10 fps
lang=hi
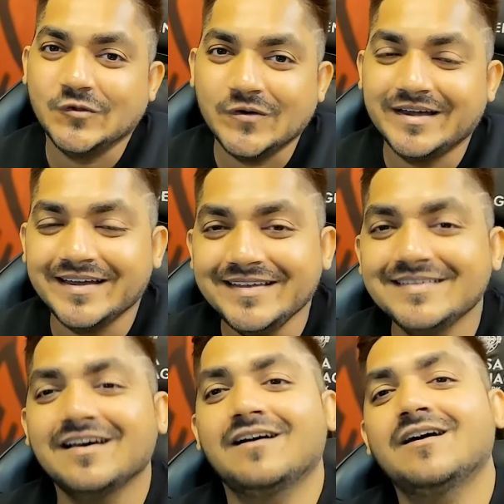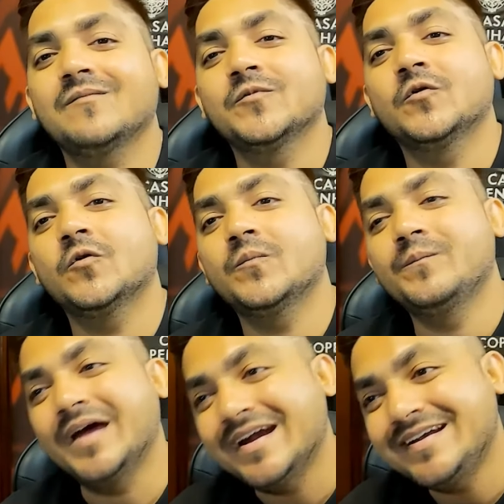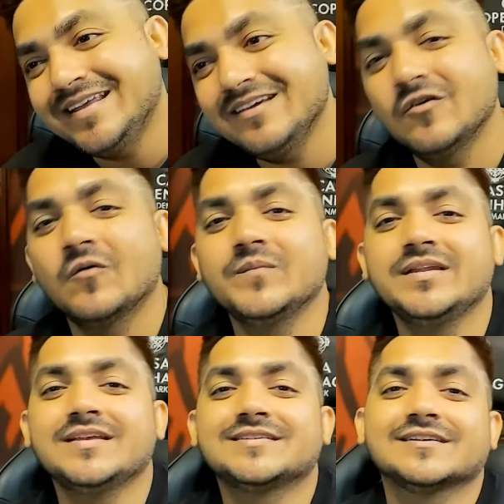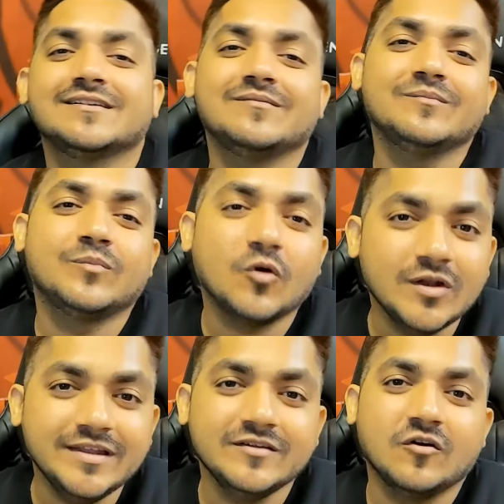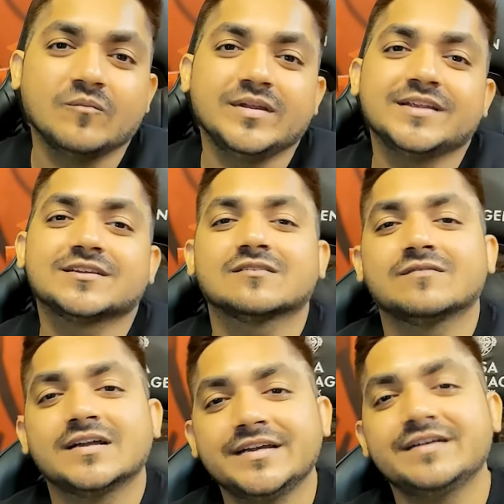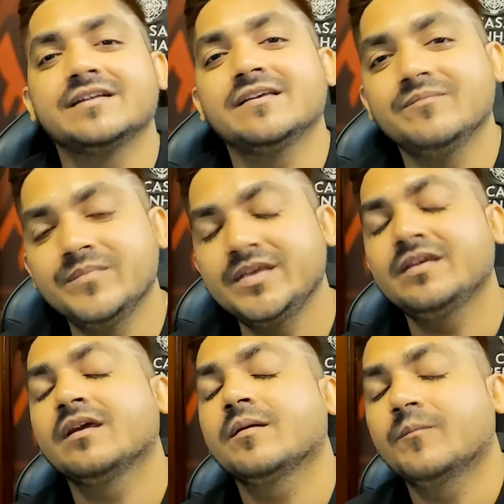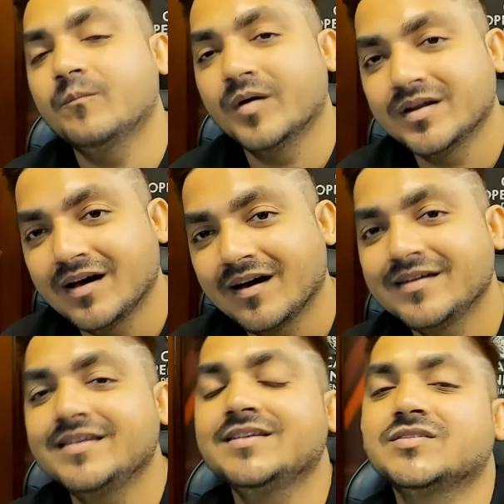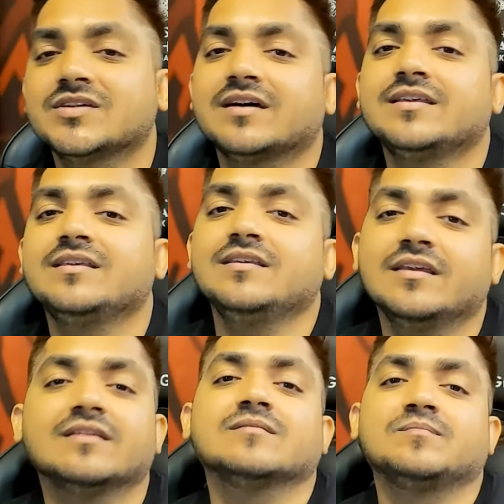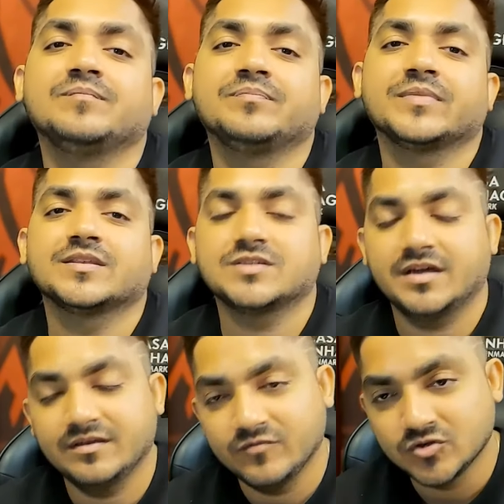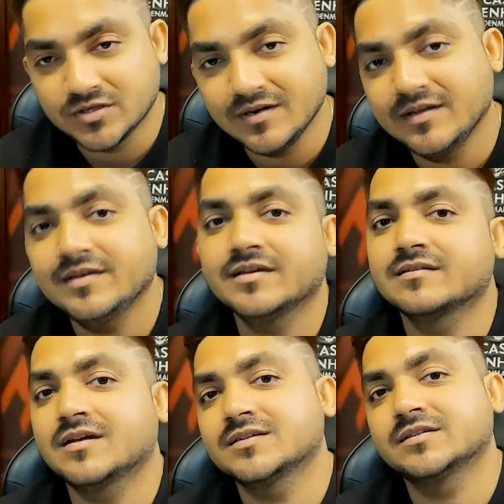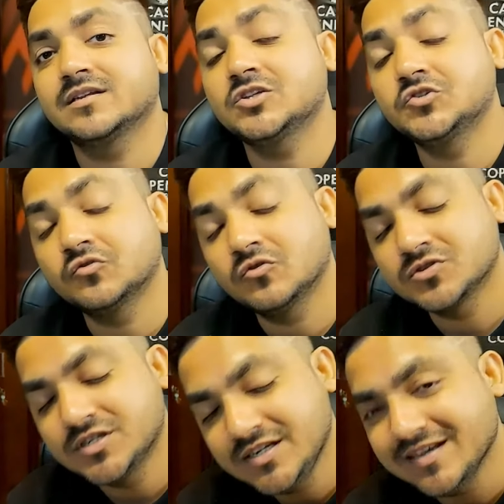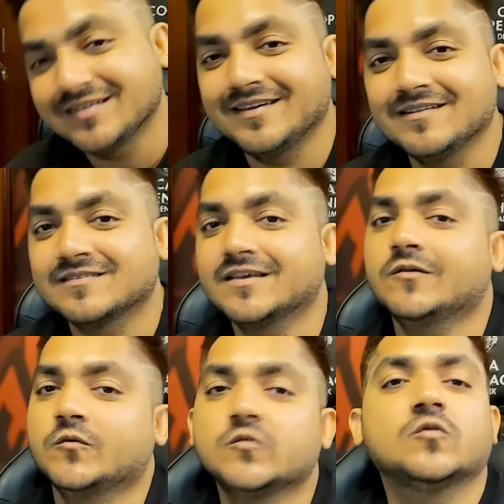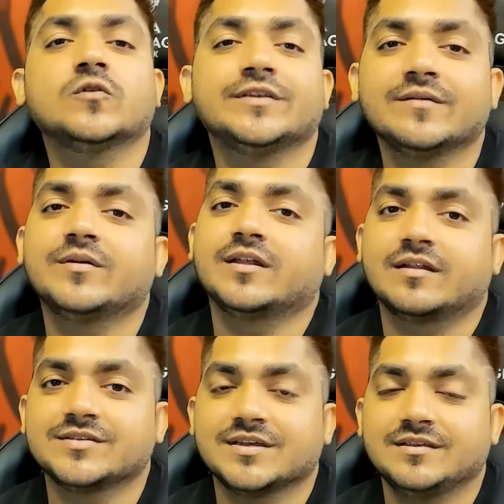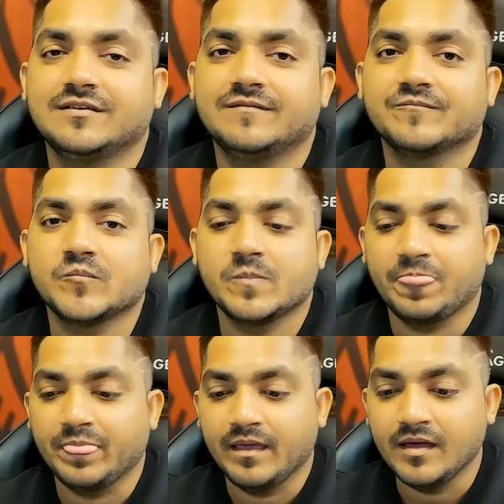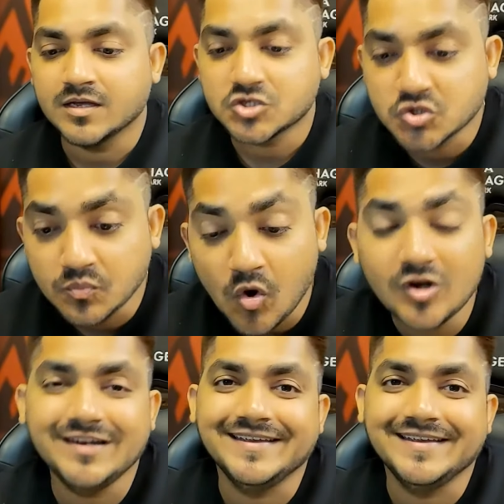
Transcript: तो गाइज आपको बैटिंग कॉम्बिनेशन बॉलिंग कॉम्बिनेशन वाली टीम भी बनानी चाहिए चाहे वो चले या ना चले जो लोग जीएल खेलते हैं उनको ये बनाना चाहिए स्मॉल